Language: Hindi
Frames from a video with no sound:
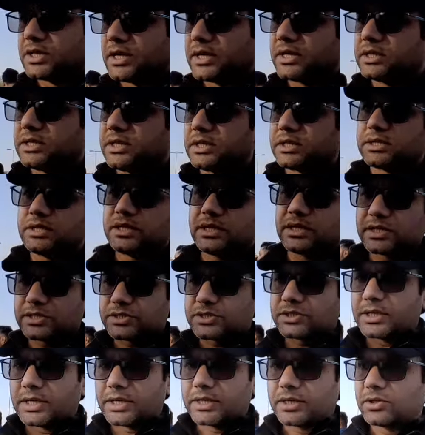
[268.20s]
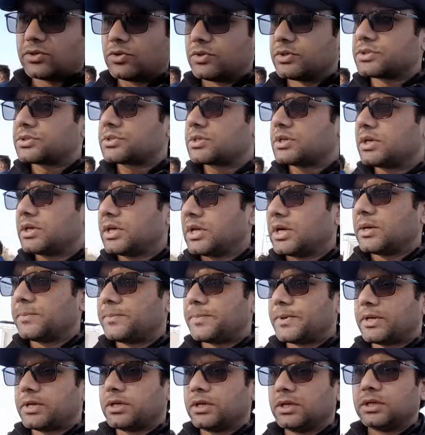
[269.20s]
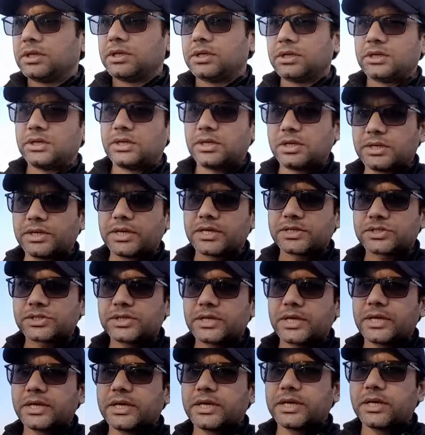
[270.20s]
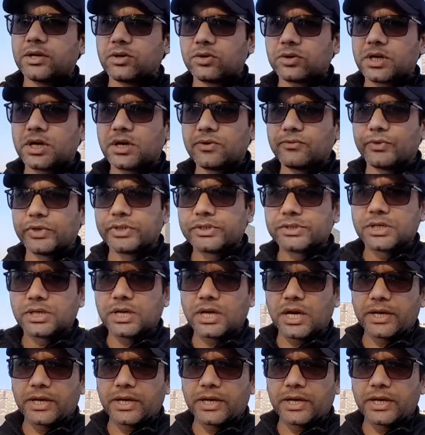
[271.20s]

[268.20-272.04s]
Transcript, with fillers: गाड़ी देखते हैं नेक्स्ट गाड़ी कौन सी है यहाँ पे नेक्स्ट गाड़ी है होंडा विजल